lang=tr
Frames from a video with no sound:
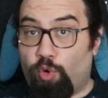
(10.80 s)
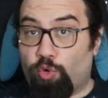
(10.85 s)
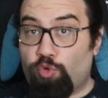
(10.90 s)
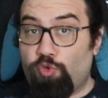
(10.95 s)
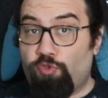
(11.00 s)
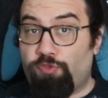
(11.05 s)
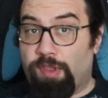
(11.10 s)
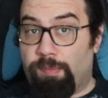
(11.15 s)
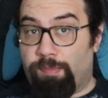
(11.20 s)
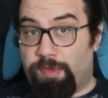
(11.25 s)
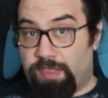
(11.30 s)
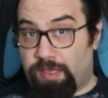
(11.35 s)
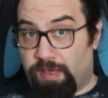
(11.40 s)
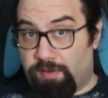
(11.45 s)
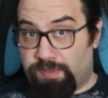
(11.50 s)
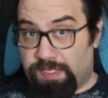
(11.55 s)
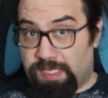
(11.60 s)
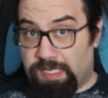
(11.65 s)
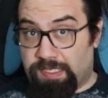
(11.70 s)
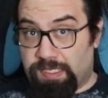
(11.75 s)
korku filmi
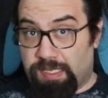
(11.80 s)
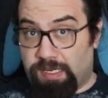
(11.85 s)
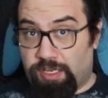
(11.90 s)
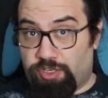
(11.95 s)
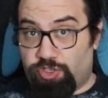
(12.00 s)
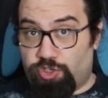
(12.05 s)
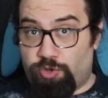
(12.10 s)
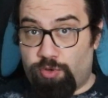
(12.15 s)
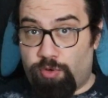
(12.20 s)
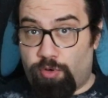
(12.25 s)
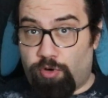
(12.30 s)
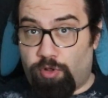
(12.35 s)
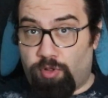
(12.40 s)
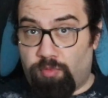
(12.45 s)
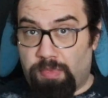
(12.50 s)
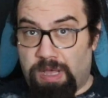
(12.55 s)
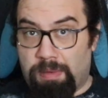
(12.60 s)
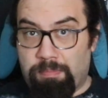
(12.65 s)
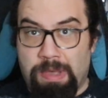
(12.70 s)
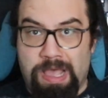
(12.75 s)
tavsiyesiyle çıkıyor
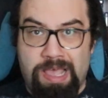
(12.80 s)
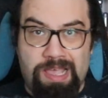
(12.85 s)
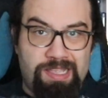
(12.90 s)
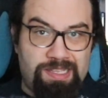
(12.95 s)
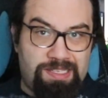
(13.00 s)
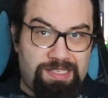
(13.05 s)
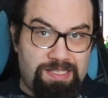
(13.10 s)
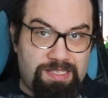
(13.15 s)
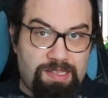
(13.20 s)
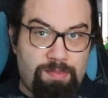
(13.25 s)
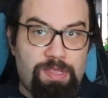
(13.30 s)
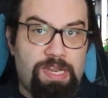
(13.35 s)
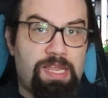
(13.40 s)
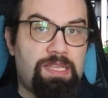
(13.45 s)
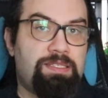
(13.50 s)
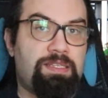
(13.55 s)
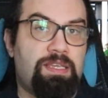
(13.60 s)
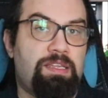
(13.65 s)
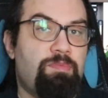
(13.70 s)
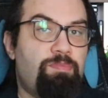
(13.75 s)
olmam size
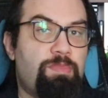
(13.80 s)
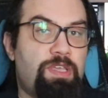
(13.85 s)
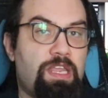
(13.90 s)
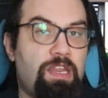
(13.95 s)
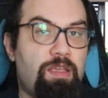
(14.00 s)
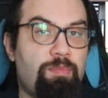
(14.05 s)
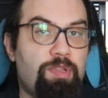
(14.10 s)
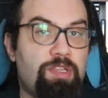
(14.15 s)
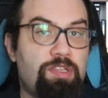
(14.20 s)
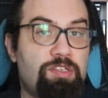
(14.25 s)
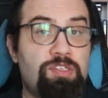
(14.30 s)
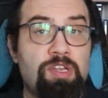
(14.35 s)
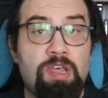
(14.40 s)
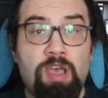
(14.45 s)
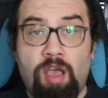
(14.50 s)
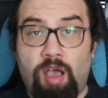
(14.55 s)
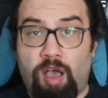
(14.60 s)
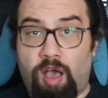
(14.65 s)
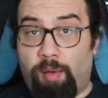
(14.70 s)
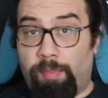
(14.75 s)
biraz garip gelebilir.
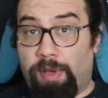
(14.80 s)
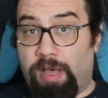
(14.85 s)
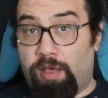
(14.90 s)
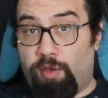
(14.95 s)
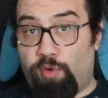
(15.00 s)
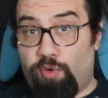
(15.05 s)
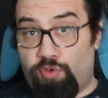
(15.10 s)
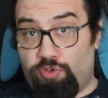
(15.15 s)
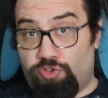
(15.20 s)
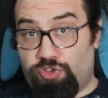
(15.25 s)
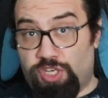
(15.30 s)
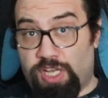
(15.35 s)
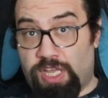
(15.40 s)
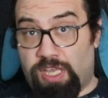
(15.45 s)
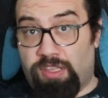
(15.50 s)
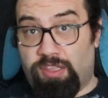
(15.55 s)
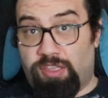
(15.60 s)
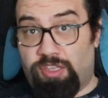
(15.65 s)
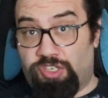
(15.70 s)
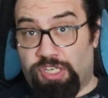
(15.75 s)
Ama
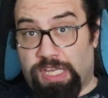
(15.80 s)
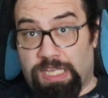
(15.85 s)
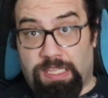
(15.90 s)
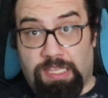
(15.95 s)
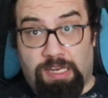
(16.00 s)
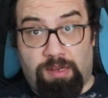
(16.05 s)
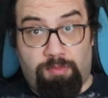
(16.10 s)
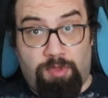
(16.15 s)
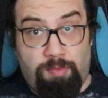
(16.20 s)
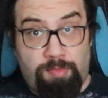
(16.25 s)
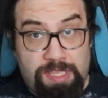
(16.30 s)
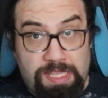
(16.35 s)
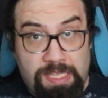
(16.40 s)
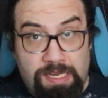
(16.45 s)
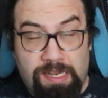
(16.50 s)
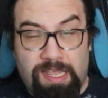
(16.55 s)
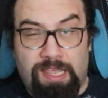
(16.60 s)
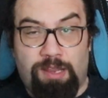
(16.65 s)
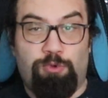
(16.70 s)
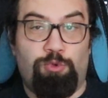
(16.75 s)
önce diyeceklerimi bir
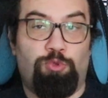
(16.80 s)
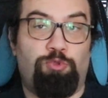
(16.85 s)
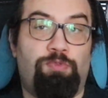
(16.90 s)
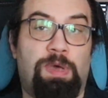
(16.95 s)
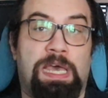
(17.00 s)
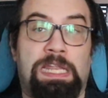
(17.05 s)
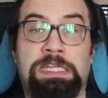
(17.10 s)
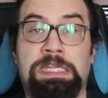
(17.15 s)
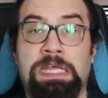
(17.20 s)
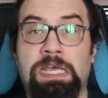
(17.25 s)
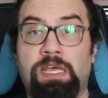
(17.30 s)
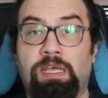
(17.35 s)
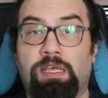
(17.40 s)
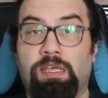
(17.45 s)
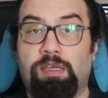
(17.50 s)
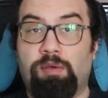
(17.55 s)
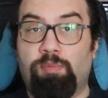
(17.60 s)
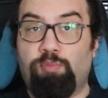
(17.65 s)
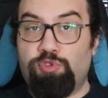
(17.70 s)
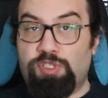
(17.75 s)
dinleyin lütfen.
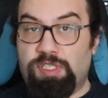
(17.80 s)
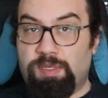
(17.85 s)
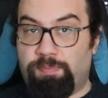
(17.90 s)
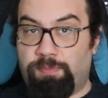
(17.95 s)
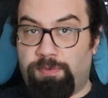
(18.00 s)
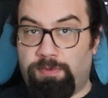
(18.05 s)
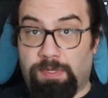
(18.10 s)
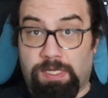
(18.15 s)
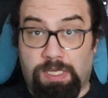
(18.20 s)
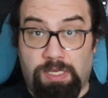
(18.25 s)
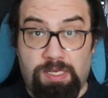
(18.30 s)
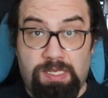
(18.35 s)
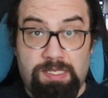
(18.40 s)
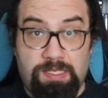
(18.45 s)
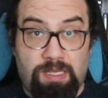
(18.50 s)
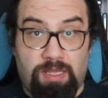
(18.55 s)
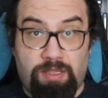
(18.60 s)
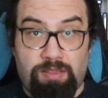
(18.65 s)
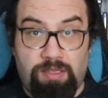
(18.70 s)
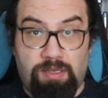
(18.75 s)
E, bu tip
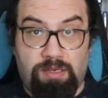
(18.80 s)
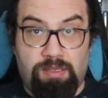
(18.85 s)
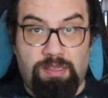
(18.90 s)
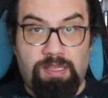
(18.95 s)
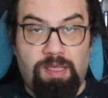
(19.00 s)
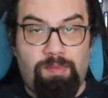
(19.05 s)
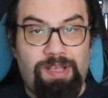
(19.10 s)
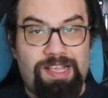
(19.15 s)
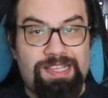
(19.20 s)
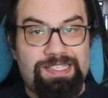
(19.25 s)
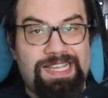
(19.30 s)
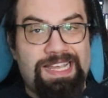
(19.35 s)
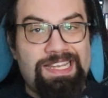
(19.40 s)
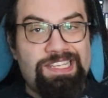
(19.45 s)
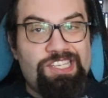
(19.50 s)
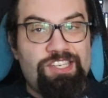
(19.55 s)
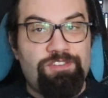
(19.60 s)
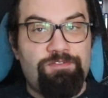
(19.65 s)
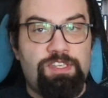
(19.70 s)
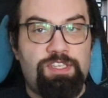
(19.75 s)
kriz anlarında
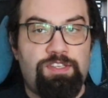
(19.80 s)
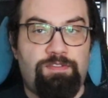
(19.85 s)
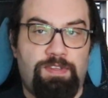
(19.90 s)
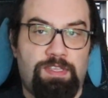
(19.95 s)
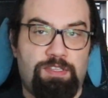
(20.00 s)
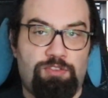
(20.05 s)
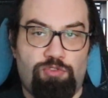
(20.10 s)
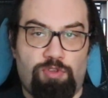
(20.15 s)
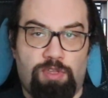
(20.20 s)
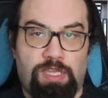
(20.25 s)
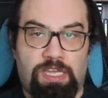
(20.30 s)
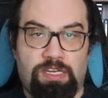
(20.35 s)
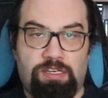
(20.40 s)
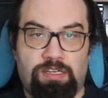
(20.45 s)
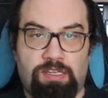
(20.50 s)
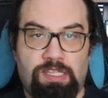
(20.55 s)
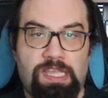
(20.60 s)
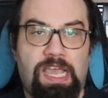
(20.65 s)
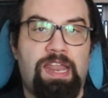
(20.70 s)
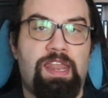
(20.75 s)
bazen çivi çiviyi
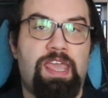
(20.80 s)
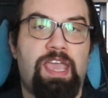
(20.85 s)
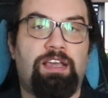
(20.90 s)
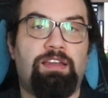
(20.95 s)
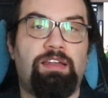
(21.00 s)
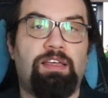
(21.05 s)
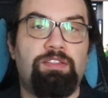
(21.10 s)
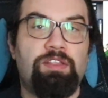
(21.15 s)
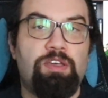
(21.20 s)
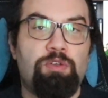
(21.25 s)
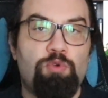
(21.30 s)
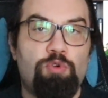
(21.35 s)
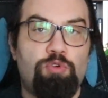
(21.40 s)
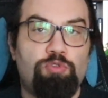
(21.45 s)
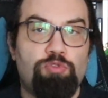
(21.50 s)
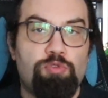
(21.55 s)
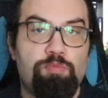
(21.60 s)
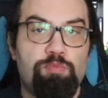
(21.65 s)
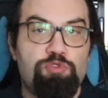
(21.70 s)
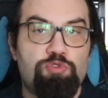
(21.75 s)
söker. Yani ekranda
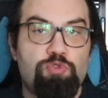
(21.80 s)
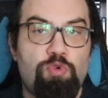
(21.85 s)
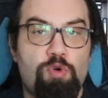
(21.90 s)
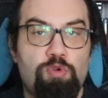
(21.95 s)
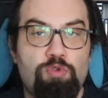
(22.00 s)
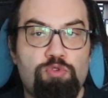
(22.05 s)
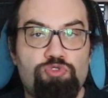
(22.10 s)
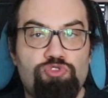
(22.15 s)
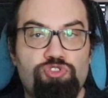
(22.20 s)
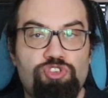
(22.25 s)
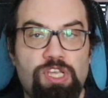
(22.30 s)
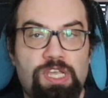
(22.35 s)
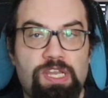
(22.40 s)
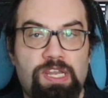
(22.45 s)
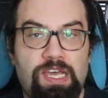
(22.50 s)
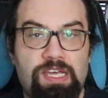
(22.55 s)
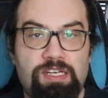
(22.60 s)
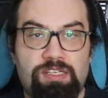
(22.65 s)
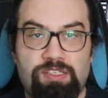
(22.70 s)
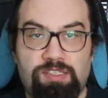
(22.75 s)
gördüğümüz korkunç
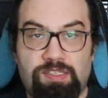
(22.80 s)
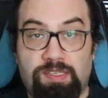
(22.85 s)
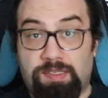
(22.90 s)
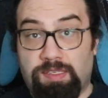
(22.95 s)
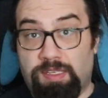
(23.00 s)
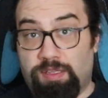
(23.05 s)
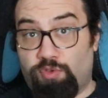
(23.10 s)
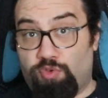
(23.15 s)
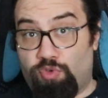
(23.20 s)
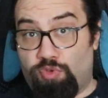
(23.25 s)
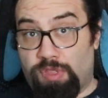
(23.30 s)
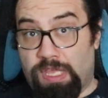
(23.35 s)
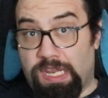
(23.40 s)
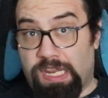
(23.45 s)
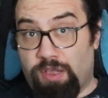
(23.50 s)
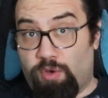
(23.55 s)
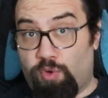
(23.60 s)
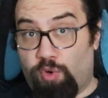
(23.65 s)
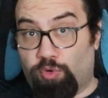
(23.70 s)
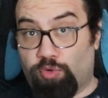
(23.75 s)
şeyler sizi
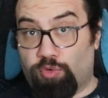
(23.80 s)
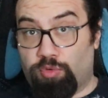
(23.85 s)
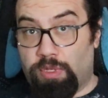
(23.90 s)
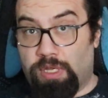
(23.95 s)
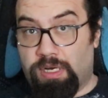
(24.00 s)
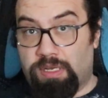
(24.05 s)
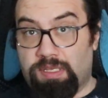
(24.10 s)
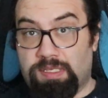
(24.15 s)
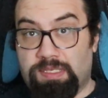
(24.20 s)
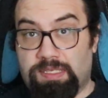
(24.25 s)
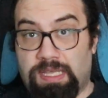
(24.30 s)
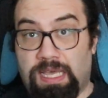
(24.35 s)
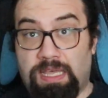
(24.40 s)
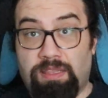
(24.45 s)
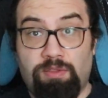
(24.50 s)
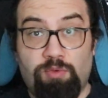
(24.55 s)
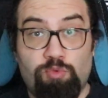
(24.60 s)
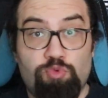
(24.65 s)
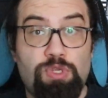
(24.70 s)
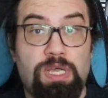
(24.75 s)
gündelik
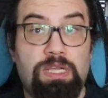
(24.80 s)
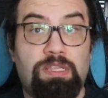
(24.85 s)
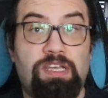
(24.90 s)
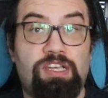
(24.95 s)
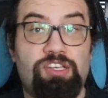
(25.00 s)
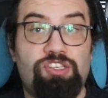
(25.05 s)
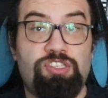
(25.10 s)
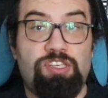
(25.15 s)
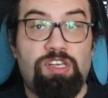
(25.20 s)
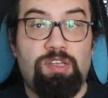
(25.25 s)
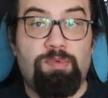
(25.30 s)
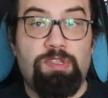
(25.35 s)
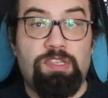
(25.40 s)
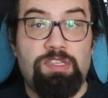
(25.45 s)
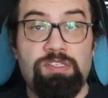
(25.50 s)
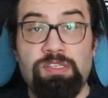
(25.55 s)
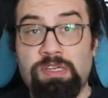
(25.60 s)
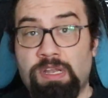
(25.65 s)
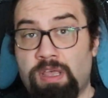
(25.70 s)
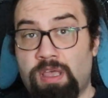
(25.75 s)
korkularınızdan
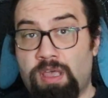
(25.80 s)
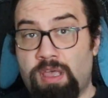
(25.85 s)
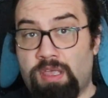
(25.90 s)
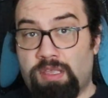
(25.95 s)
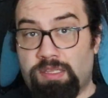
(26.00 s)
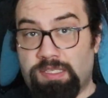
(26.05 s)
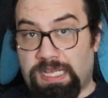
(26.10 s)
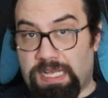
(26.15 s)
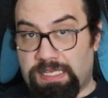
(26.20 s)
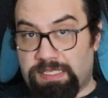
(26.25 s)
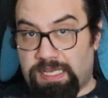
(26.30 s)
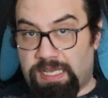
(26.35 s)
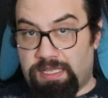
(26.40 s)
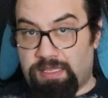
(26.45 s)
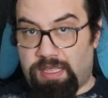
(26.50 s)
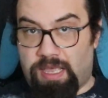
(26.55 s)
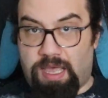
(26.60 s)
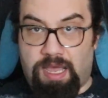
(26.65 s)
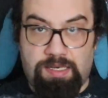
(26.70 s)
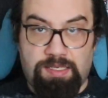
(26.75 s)
uzaklaştırabilir.
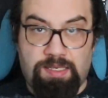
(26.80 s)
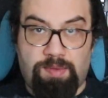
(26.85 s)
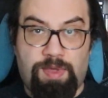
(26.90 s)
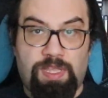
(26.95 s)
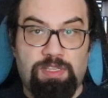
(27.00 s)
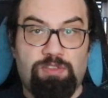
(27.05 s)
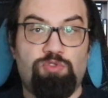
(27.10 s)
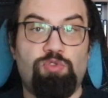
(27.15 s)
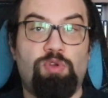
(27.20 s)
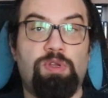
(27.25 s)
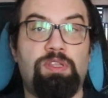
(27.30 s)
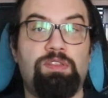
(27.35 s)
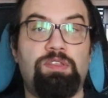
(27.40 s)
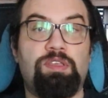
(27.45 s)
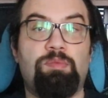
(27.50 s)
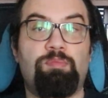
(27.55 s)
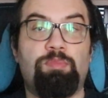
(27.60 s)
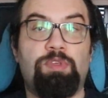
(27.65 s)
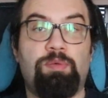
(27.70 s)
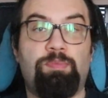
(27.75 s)
Zaten her zaman
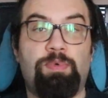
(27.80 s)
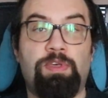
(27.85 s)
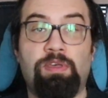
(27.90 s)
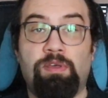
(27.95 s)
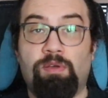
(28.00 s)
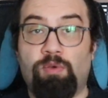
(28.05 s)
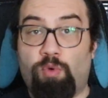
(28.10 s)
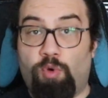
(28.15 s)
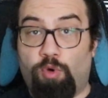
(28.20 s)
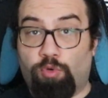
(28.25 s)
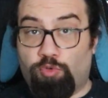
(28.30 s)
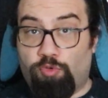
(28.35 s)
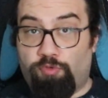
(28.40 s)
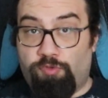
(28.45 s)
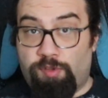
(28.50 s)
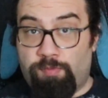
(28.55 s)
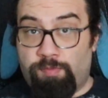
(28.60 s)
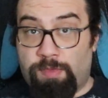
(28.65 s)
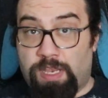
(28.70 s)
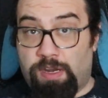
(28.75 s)
söylediğim gibi korku
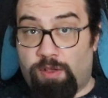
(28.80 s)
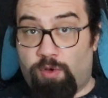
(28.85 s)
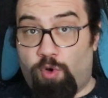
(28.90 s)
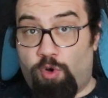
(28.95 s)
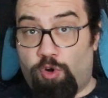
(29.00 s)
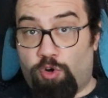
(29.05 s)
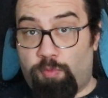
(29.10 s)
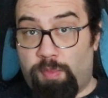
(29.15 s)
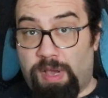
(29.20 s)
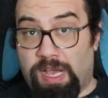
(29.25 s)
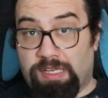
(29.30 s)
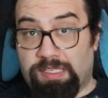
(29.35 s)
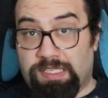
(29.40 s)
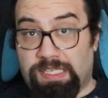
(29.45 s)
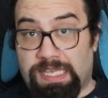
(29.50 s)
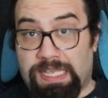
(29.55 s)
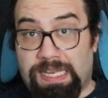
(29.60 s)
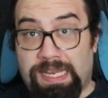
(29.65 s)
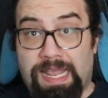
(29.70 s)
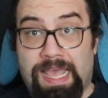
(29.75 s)
filmleri
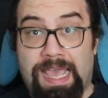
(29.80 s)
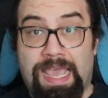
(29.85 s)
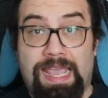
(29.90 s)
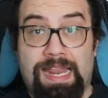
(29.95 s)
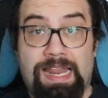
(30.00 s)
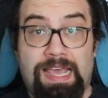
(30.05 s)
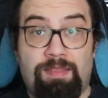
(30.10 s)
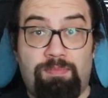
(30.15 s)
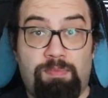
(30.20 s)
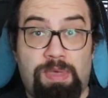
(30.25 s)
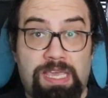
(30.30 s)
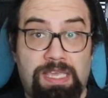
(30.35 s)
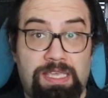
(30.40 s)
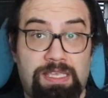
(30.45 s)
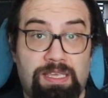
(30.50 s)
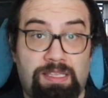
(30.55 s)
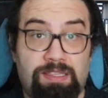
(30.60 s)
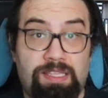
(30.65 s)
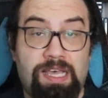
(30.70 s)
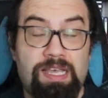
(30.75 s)
korkmak değil,
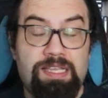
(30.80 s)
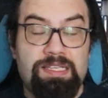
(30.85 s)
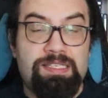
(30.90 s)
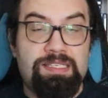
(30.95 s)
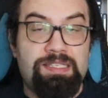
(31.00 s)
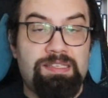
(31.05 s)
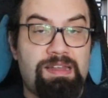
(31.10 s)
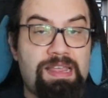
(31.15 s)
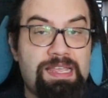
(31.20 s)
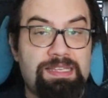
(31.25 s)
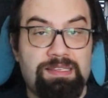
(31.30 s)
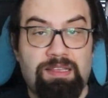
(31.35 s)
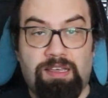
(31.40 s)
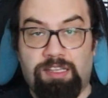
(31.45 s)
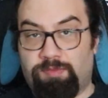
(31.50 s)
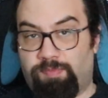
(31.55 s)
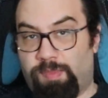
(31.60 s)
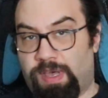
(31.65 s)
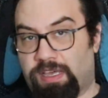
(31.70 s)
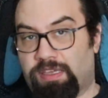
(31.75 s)
eğlenmek ya da stres
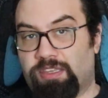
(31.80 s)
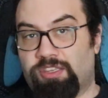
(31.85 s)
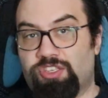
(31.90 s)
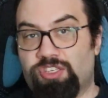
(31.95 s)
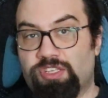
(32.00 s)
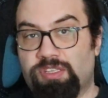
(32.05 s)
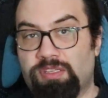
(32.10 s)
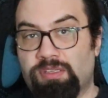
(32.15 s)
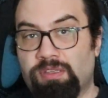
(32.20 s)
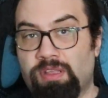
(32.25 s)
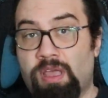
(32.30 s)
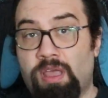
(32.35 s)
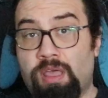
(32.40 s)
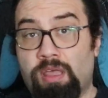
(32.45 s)
atmak için.